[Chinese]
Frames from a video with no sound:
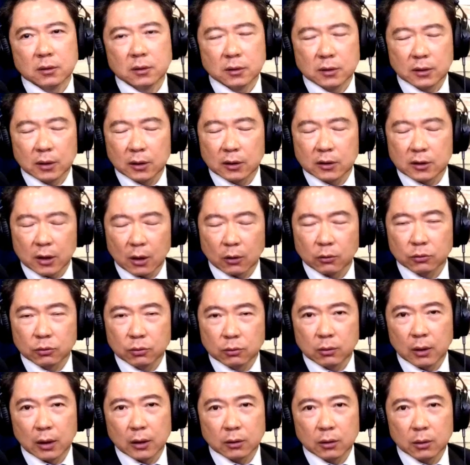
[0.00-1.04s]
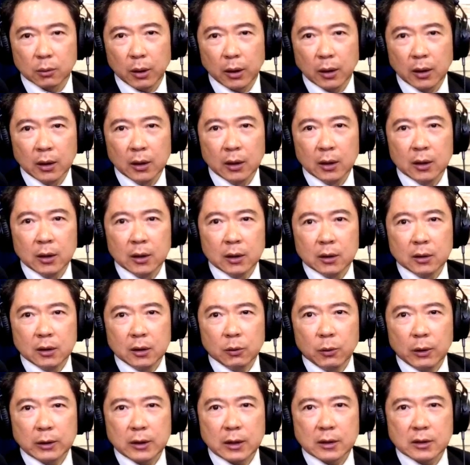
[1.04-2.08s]
这个角度了，对不对？
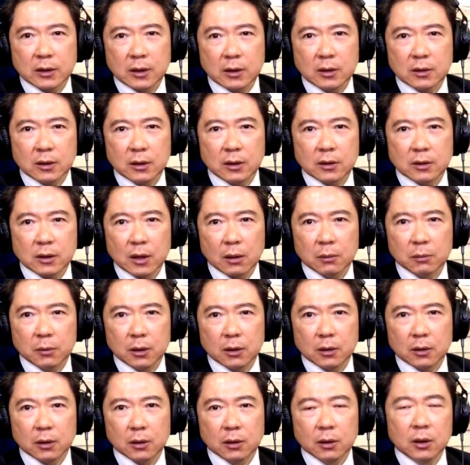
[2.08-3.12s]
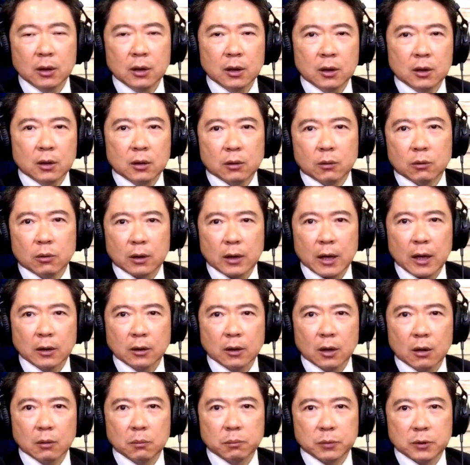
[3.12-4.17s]
另外在经济上面呢，我看
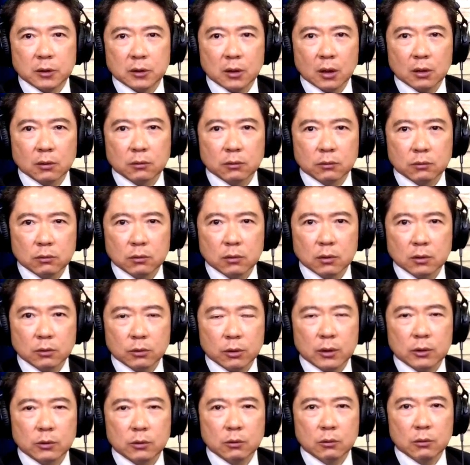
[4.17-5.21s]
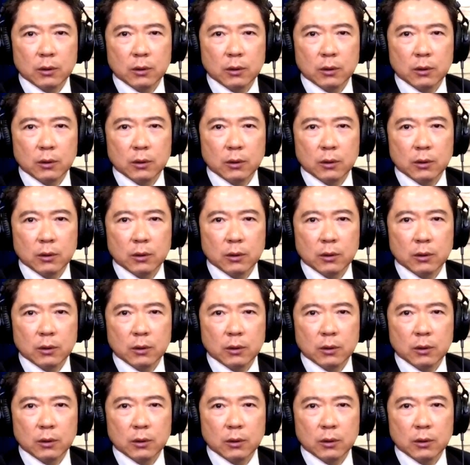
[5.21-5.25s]
到比较多对于